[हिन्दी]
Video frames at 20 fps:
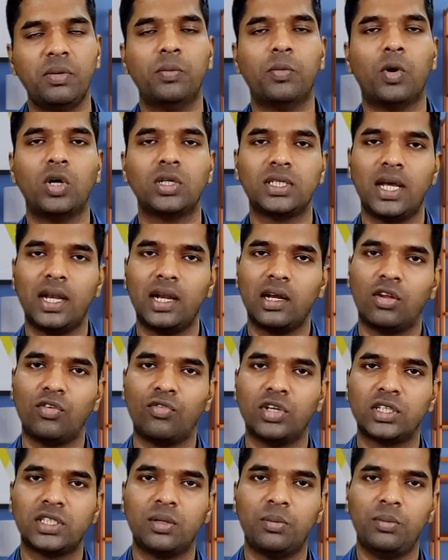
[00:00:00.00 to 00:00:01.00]
भी बहुत सारा
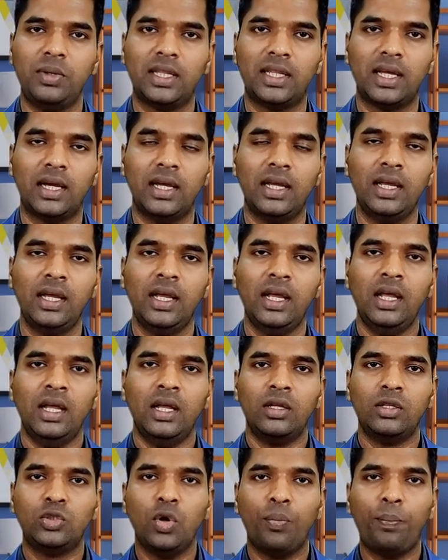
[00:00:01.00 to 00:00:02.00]
कन्वर्सन मिलता है
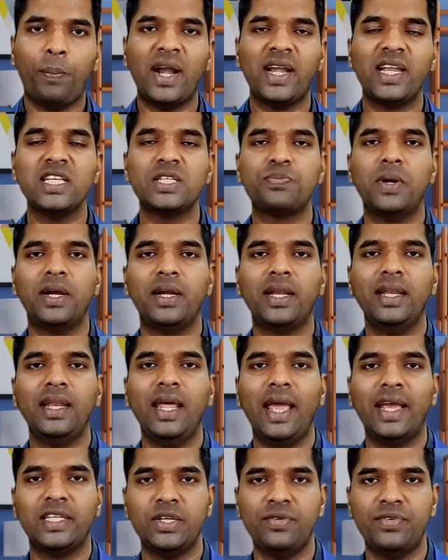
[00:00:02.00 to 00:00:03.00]
जो पार्टिसिपेट इन
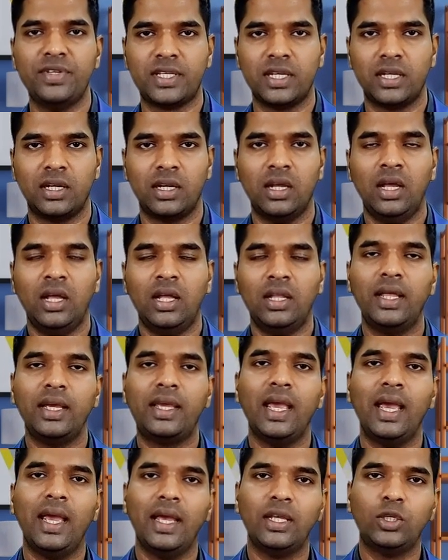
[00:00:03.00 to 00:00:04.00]
एग्जीबिशन
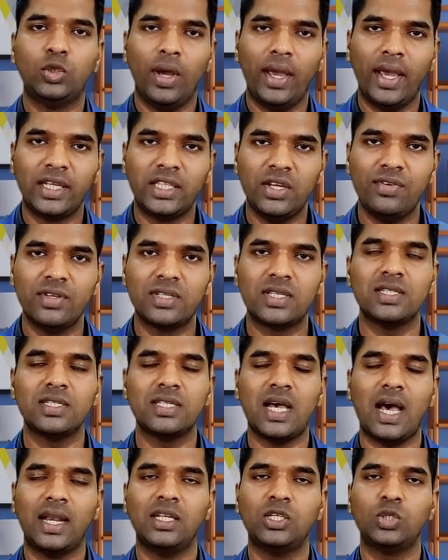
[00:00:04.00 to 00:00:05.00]
देखिए जो एग्जीबिशन
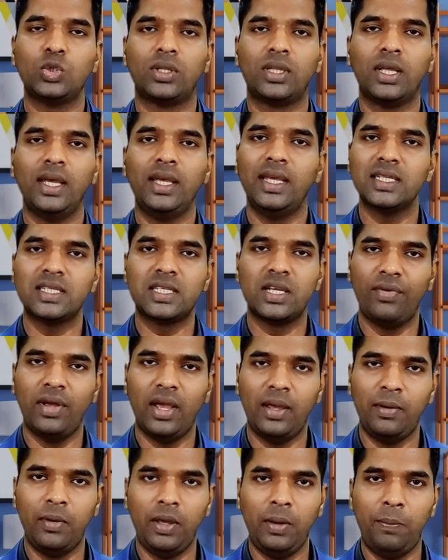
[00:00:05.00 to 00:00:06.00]
अरेंज होते हैं ये सिर्फ
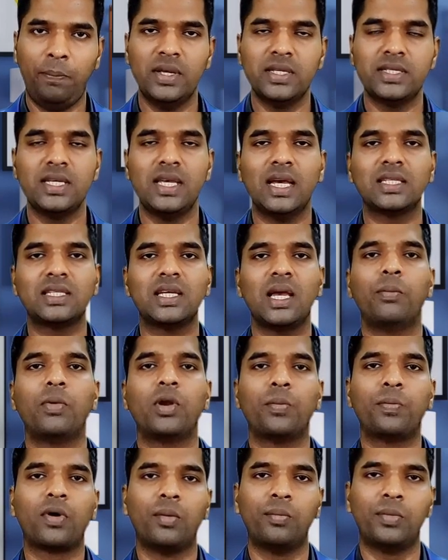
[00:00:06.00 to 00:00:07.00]
ईपीसी e या चैम्बर
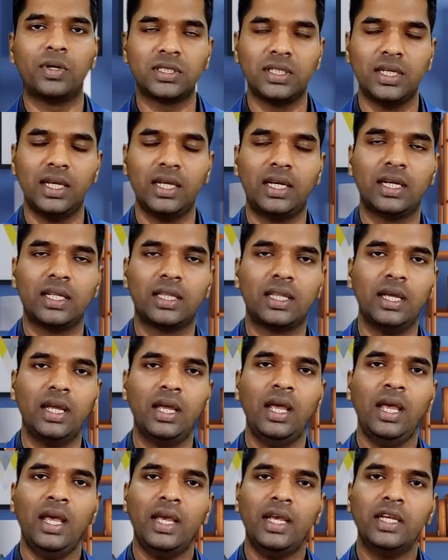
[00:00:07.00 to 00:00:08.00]
ऑफ कॉमर्स नहीं करते हैं
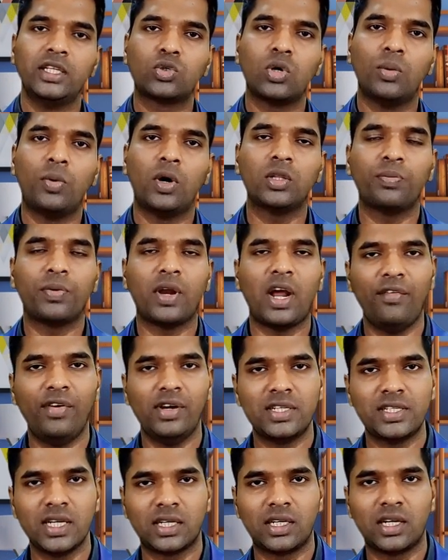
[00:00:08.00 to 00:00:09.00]
इसको बहुत
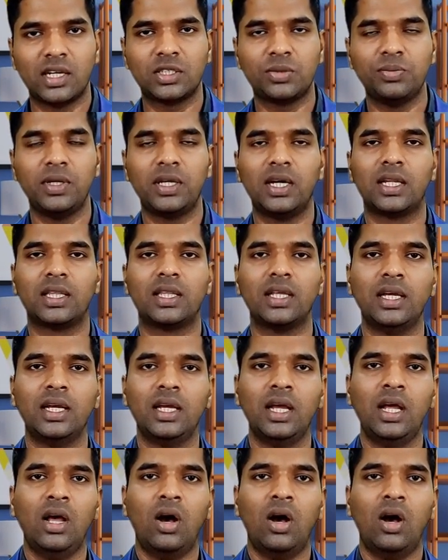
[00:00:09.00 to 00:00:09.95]
प्राइवेट सेक्टर्स भी करते हैं